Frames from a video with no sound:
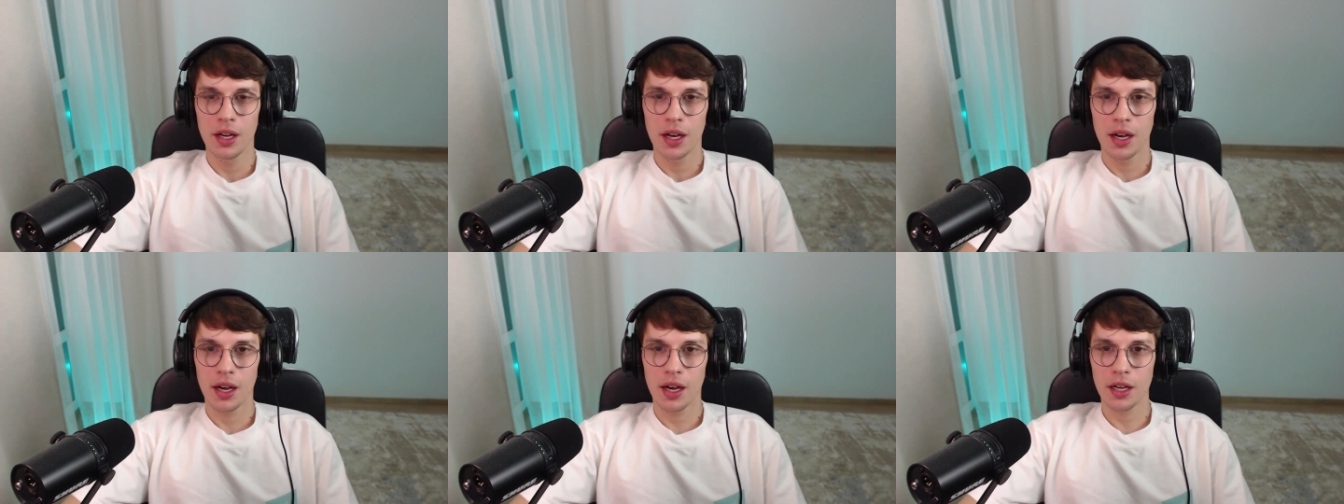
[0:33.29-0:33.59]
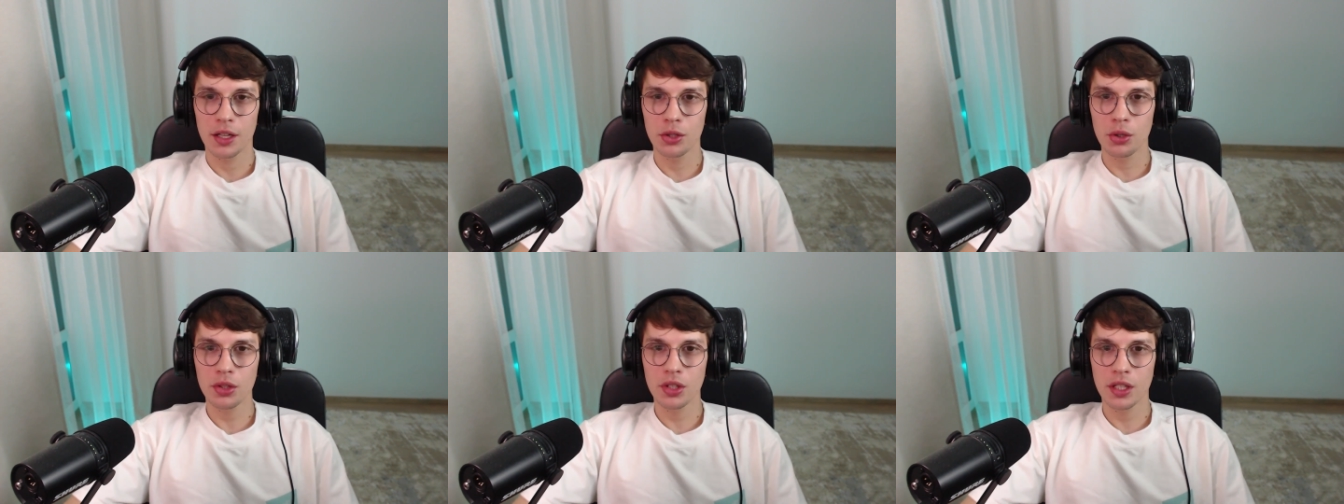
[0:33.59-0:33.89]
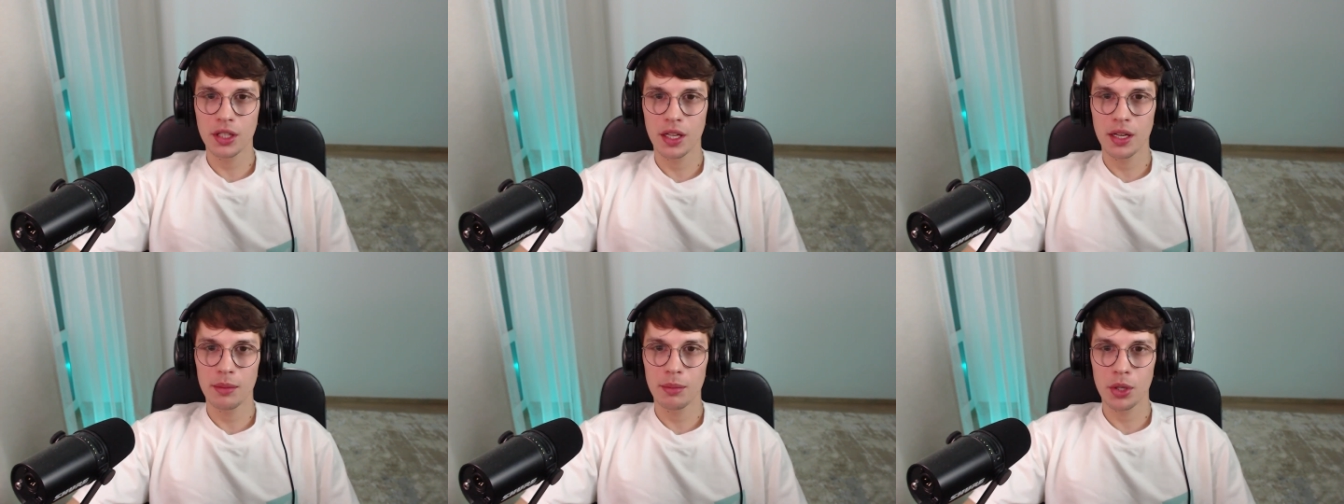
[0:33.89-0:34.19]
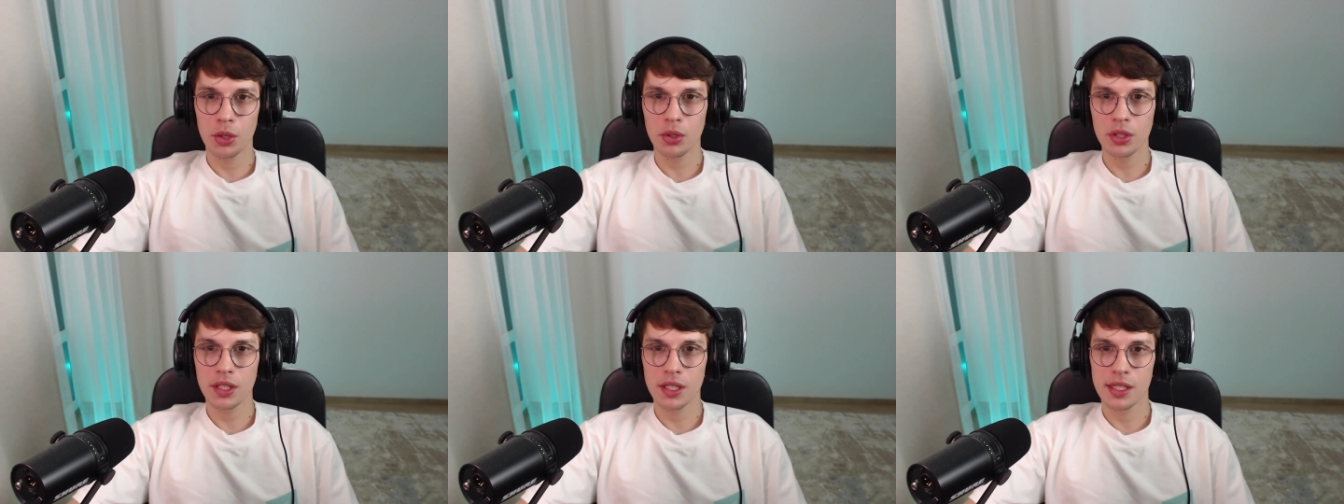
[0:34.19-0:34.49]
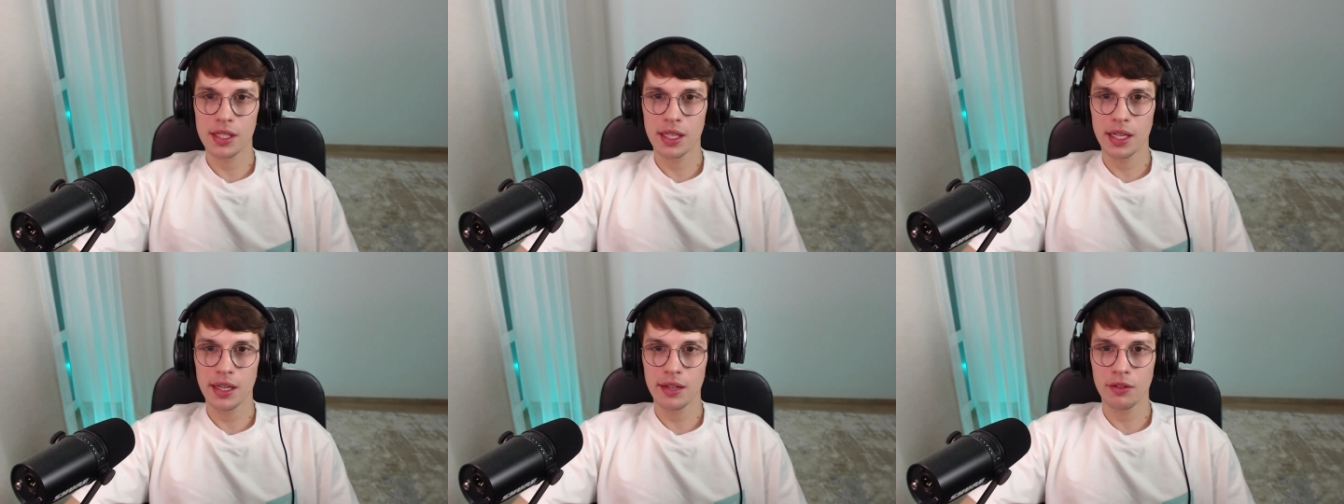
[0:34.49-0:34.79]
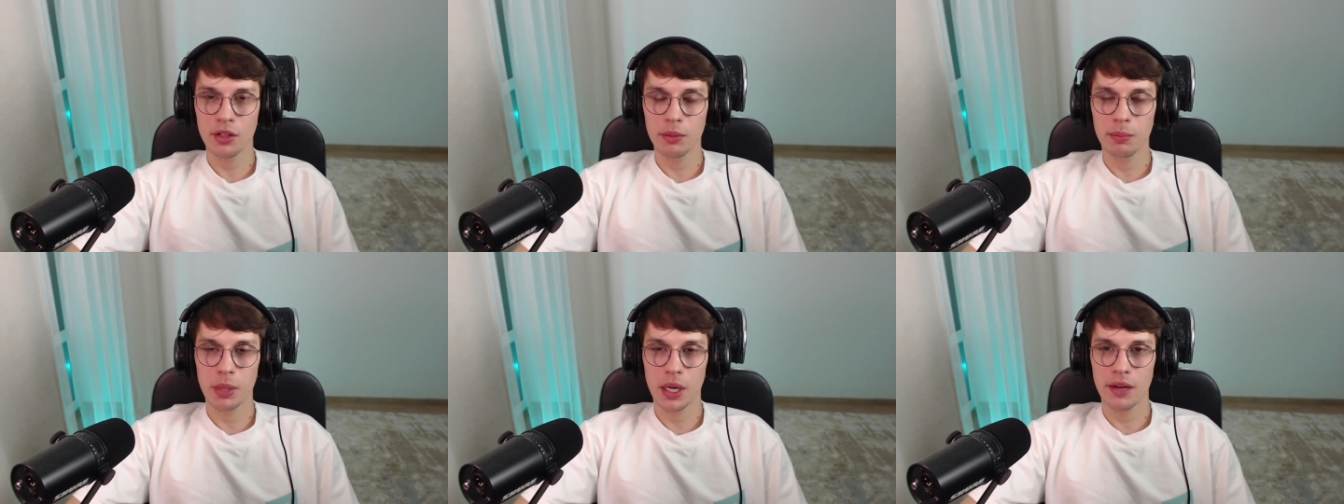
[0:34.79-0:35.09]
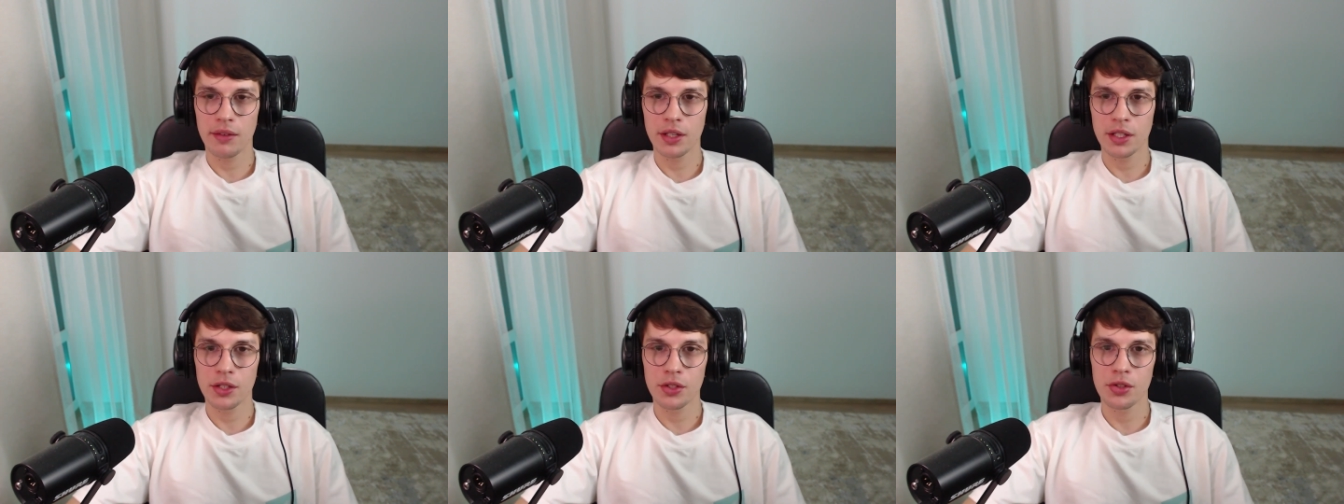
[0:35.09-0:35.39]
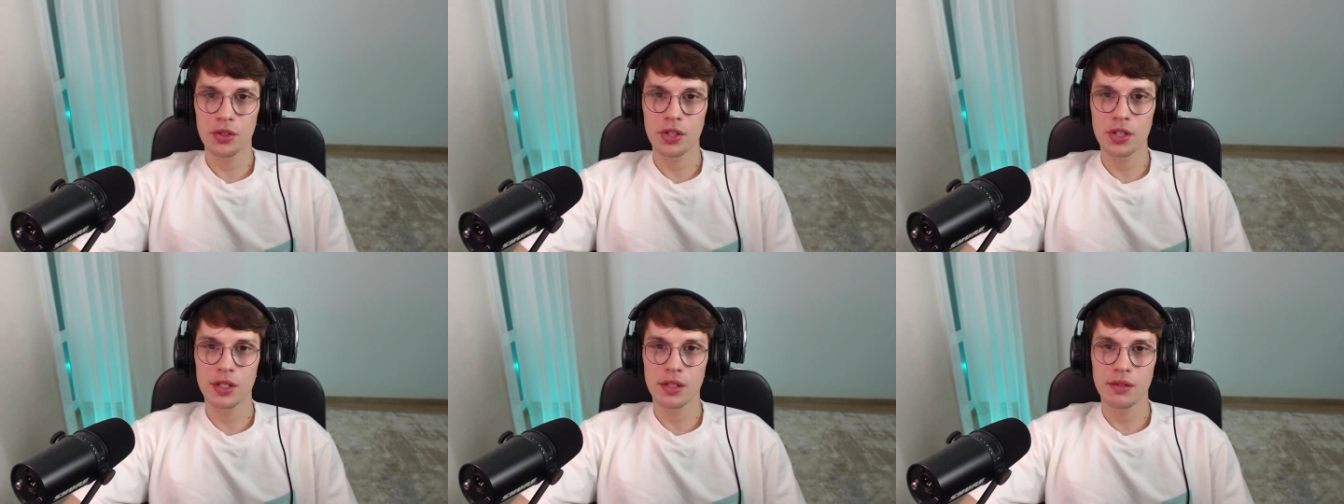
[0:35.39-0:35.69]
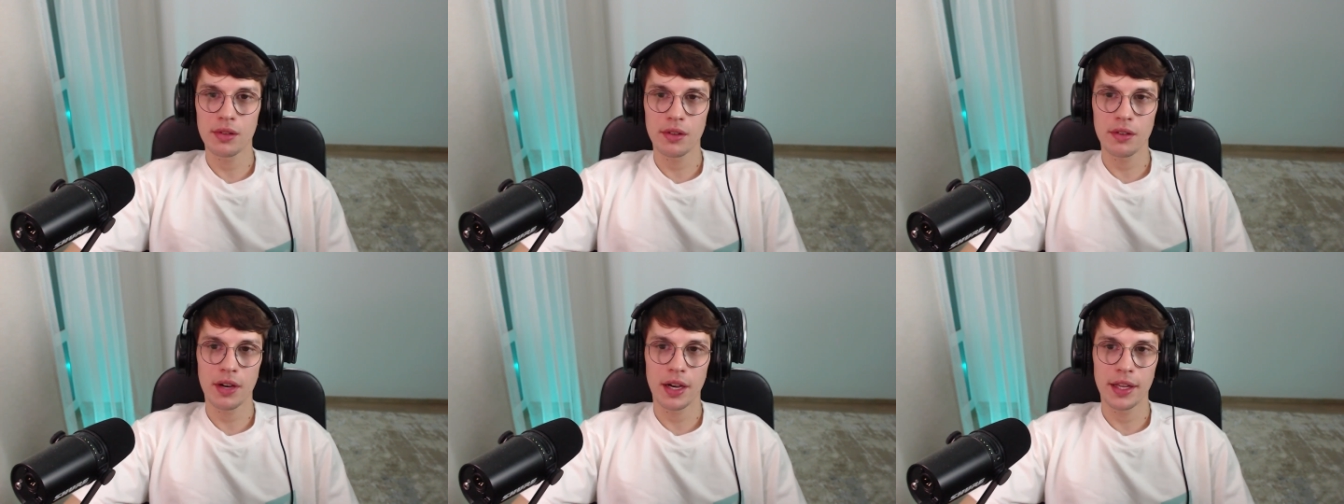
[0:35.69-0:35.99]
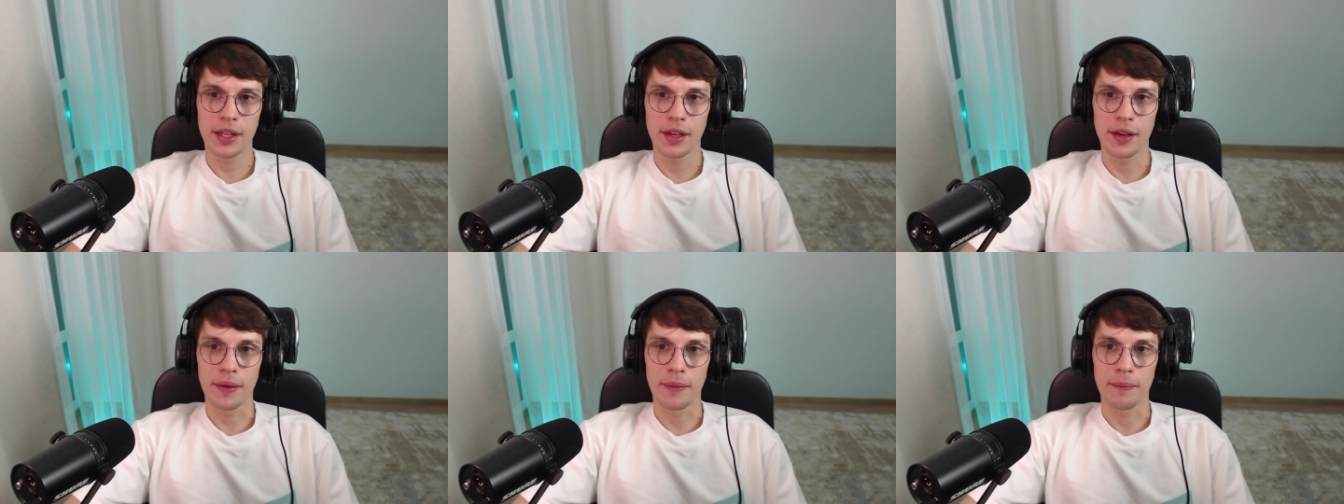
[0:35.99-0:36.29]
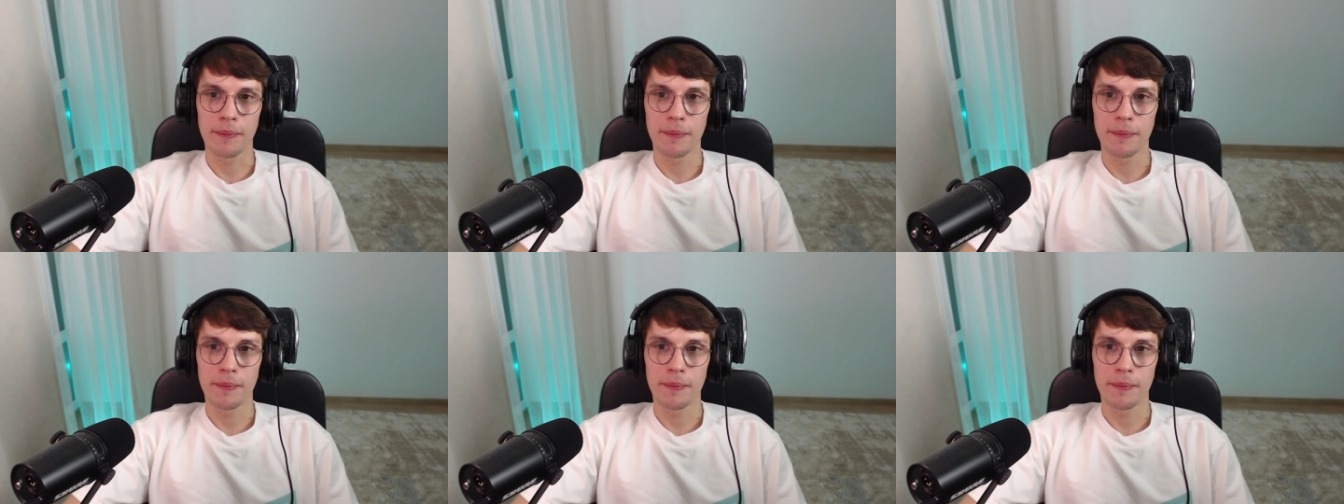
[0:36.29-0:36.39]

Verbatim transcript: а кто-то, наоборот, отстаивал право на существование.